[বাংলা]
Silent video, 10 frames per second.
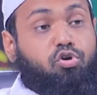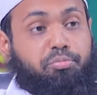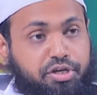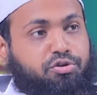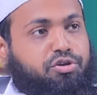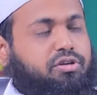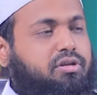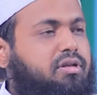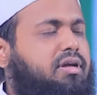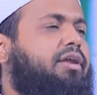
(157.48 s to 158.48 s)
ওমিক্রন
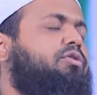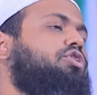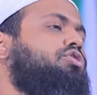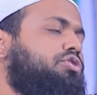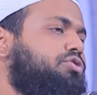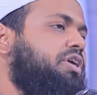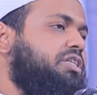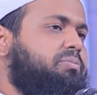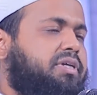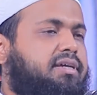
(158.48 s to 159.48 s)
আরো কত কিছু
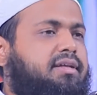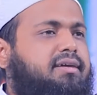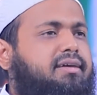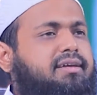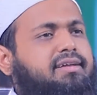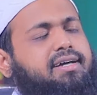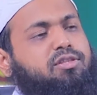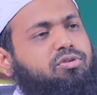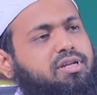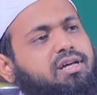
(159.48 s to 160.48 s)
আসবে হেলে না
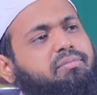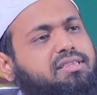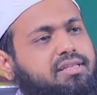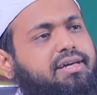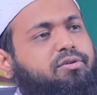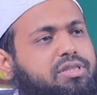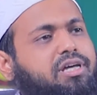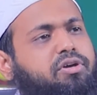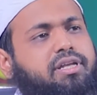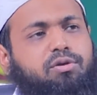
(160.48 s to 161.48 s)
ধুলে না মাতে না
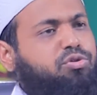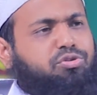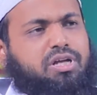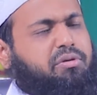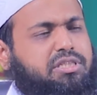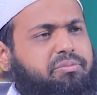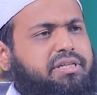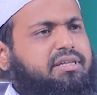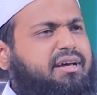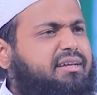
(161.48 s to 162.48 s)
কথা কয় না কত নাম
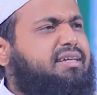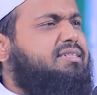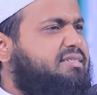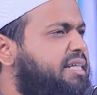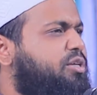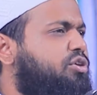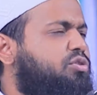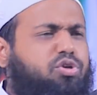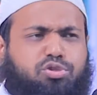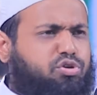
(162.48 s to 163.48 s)
আসবে নার্গি সিডর
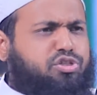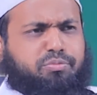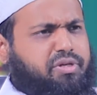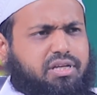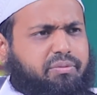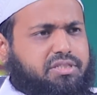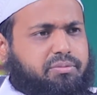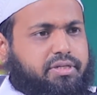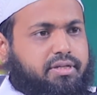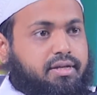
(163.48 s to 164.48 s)
কত গজবের নাম
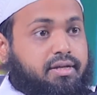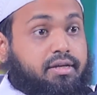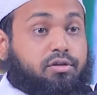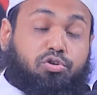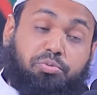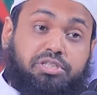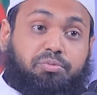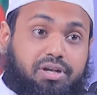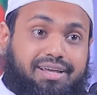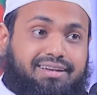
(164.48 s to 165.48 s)
আসবে নবীজি
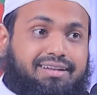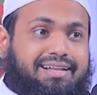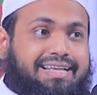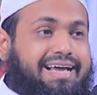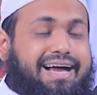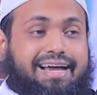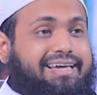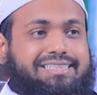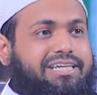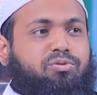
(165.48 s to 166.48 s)
বলেন
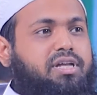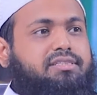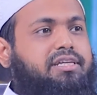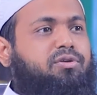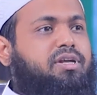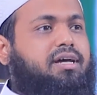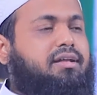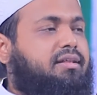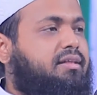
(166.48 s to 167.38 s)
আগে যেইগুলা ছিল না